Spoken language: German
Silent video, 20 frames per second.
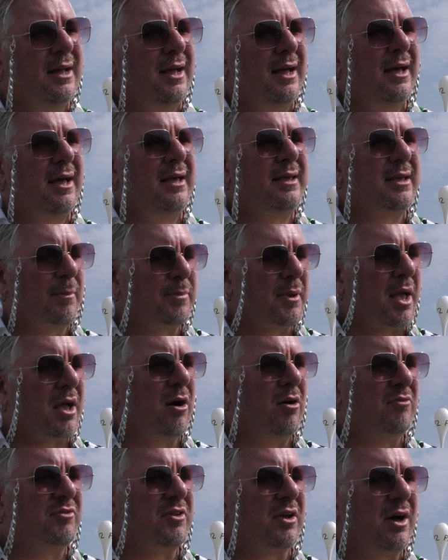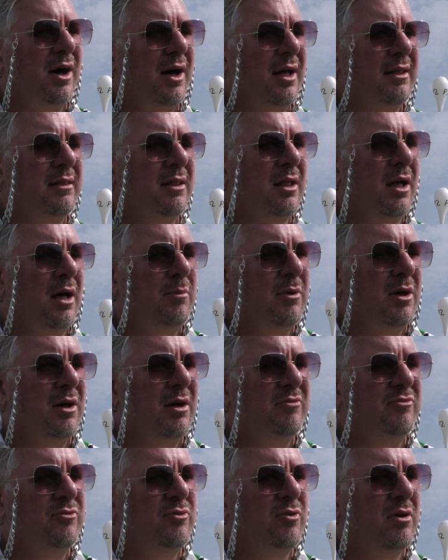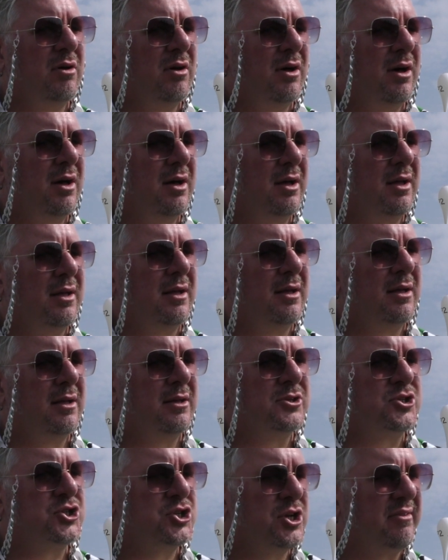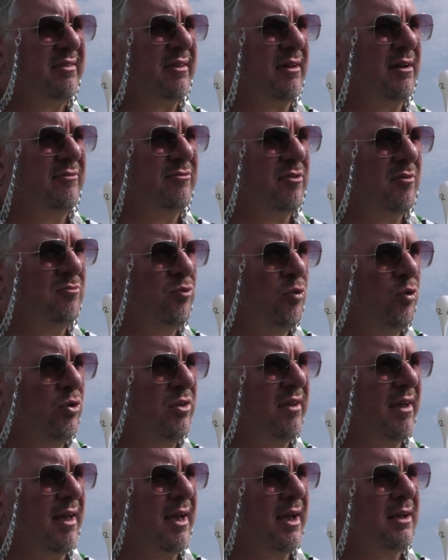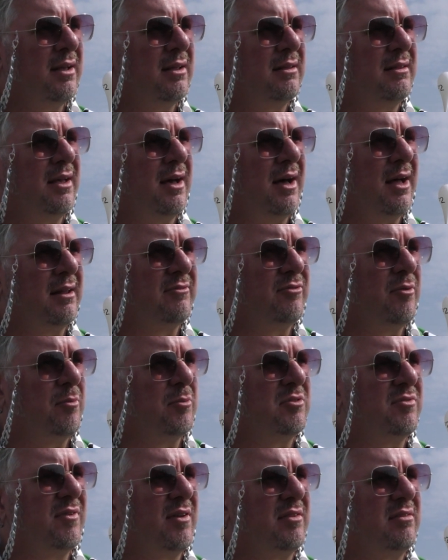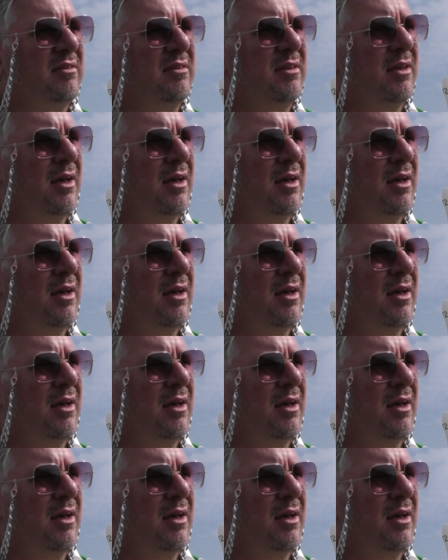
Äh, ich habe gekaufte Karten, aber für äh, Jizzer vom Wu-Tang, der hat 25